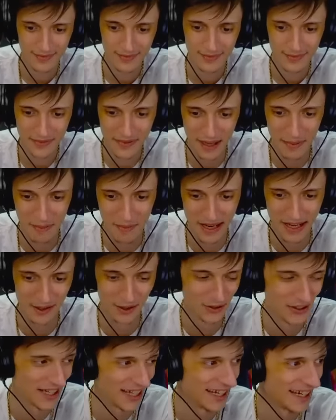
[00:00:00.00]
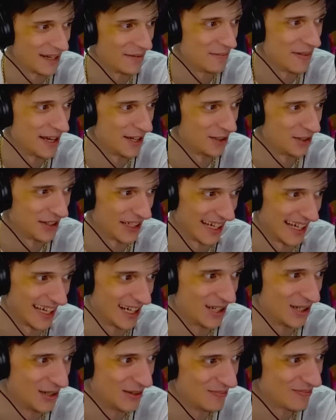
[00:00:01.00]
nemmeno te, nemmeno te le
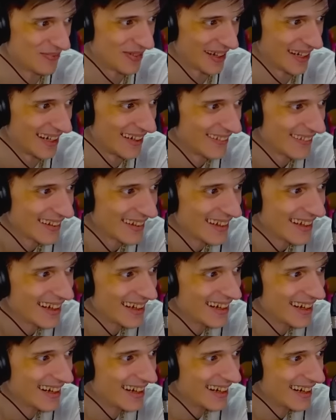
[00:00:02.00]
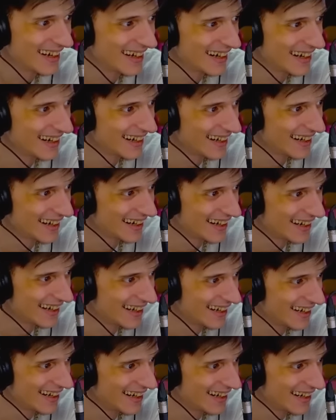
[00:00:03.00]
compri.
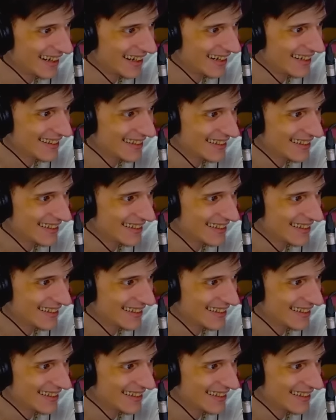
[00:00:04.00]
Uh,